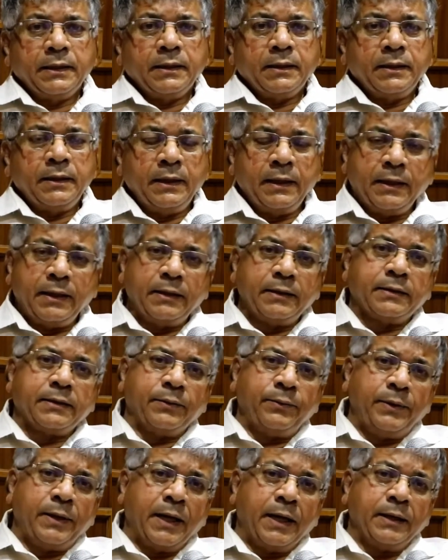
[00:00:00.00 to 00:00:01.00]
लेकिन
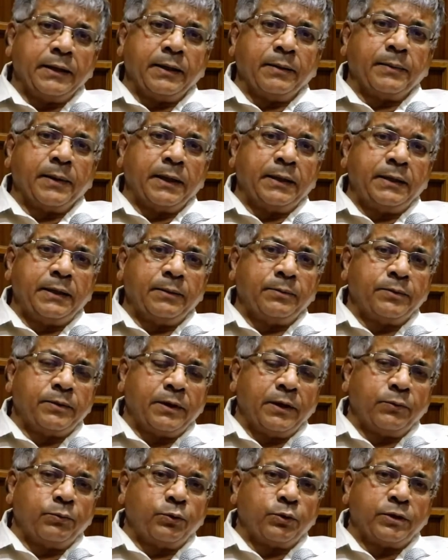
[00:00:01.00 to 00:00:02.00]
संविधान के माध्यम
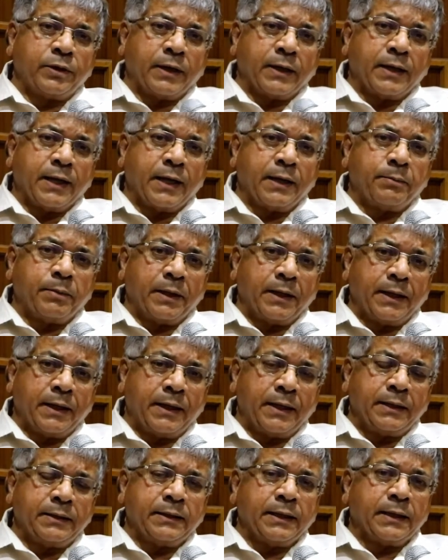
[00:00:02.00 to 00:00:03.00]
से वो सरकार
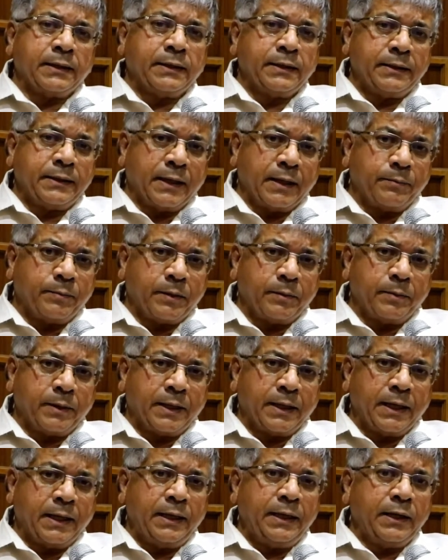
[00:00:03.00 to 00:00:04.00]
बनाना चाहते जहाँ पर
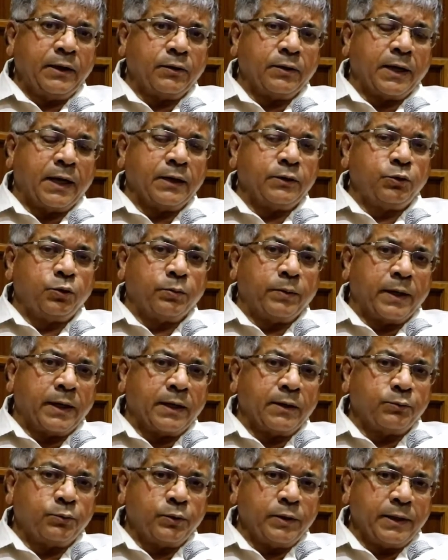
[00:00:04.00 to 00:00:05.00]
बना लिया और आज
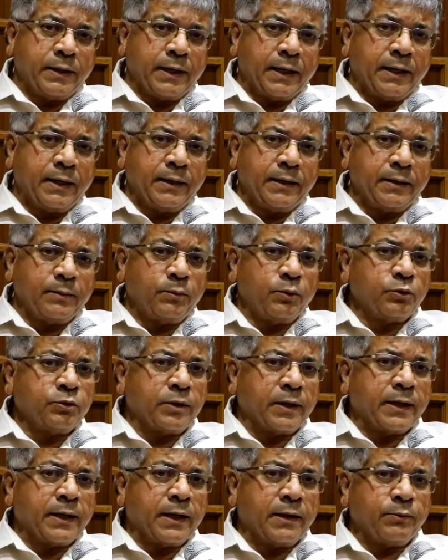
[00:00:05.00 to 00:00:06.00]
दोबारा वो कह रहे कि हम लोग
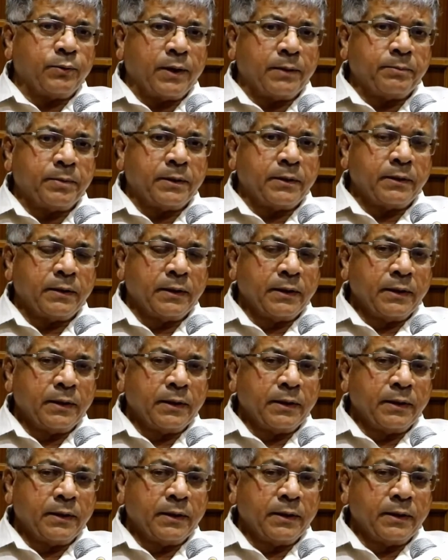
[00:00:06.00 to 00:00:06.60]
सरकार वहाँ पर